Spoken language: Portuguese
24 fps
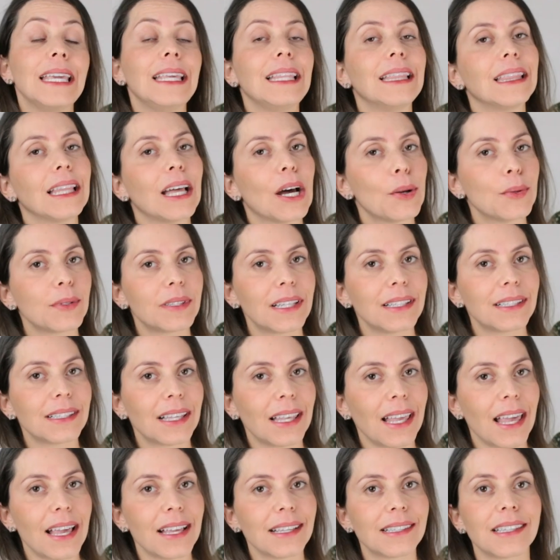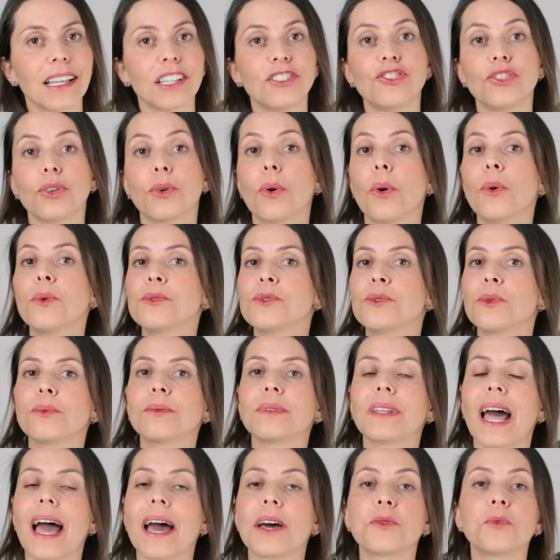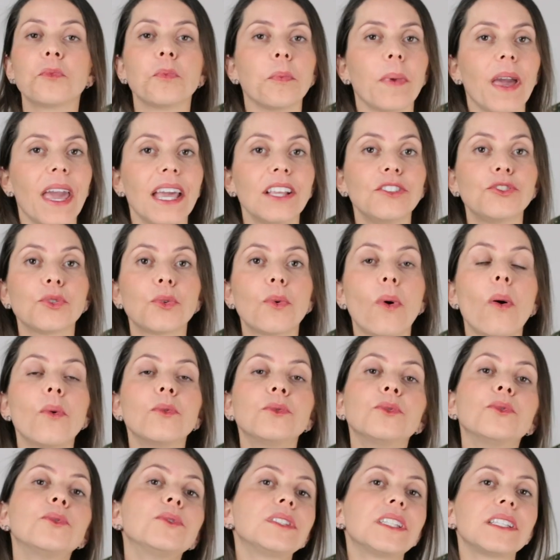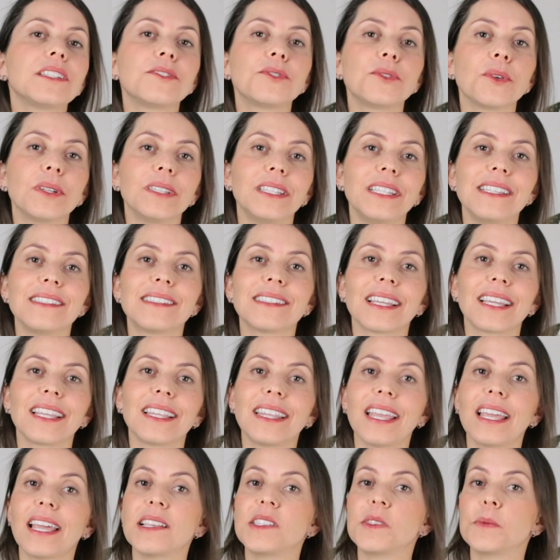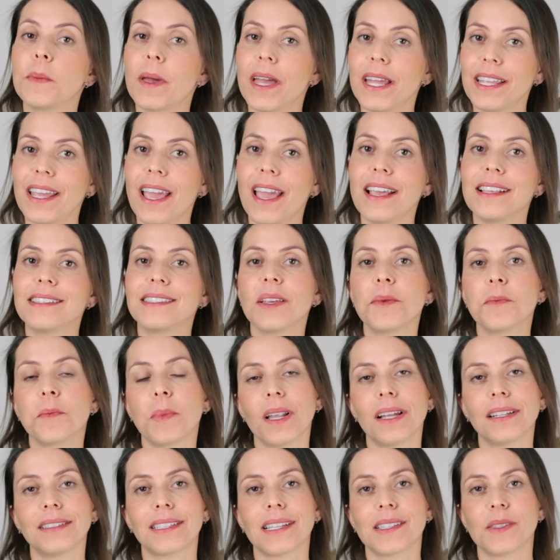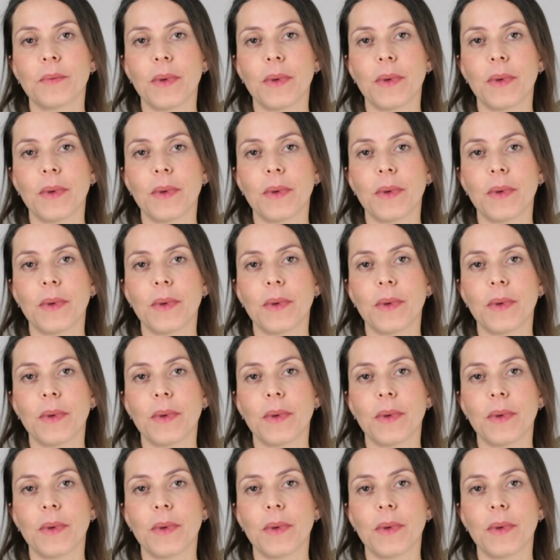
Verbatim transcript: E não se esqueça de consultar um médico ou um nutricionista que tenha experiência em plantas